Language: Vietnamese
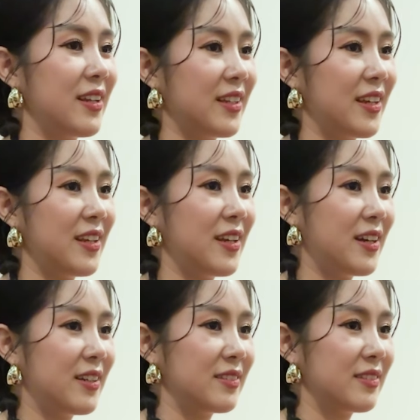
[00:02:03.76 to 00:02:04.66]
thì
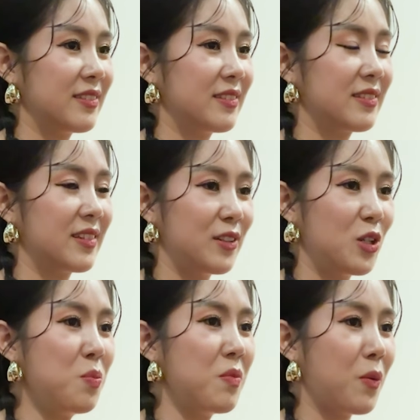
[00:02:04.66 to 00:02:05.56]
uh, từ
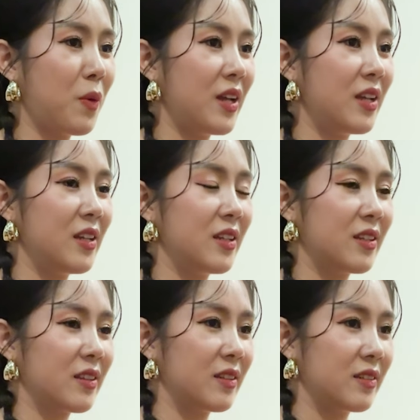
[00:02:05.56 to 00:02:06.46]
lúc mà quay
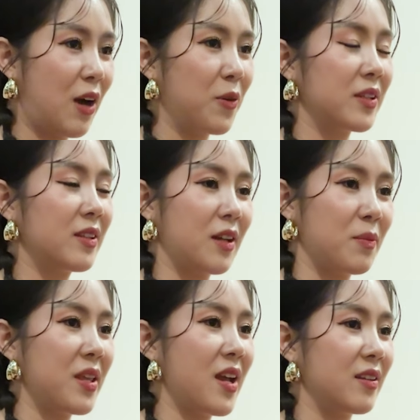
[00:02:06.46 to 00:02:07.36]
từ đầu cho tới tận
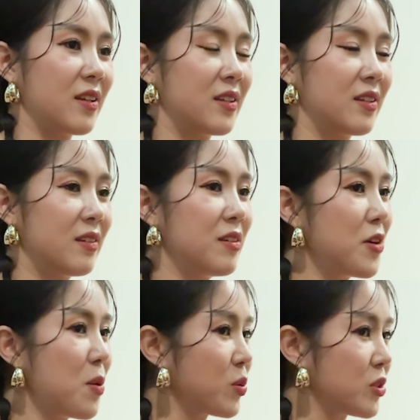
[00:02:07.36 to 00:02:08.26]
bây giờ thì chưa
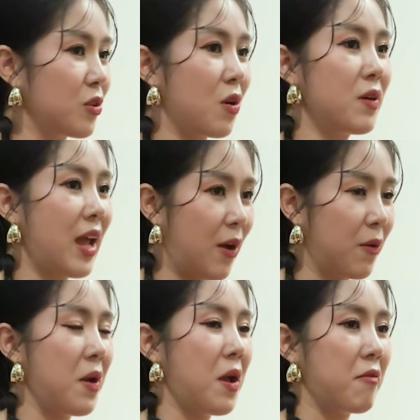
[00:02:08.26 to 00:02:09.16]
có một sự cố nào
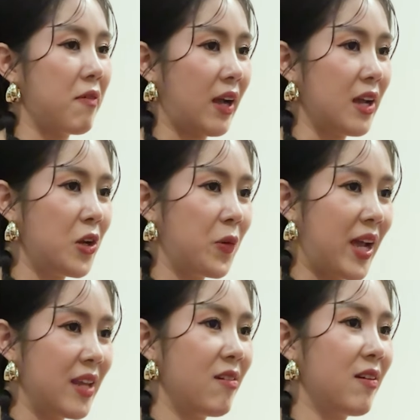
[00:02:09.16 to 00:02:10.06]
và cái điều
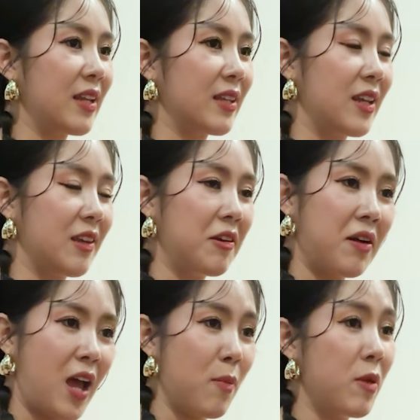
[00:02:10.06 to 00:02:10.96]
hay nhất là chị chưa
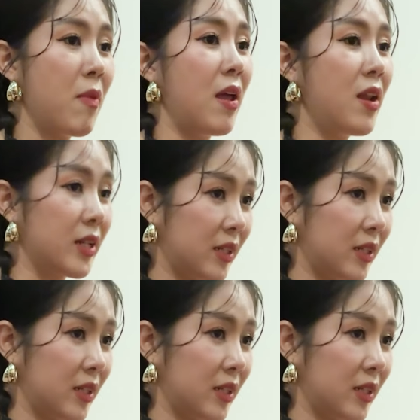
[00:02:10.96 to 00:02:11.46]
hề bị bể lịch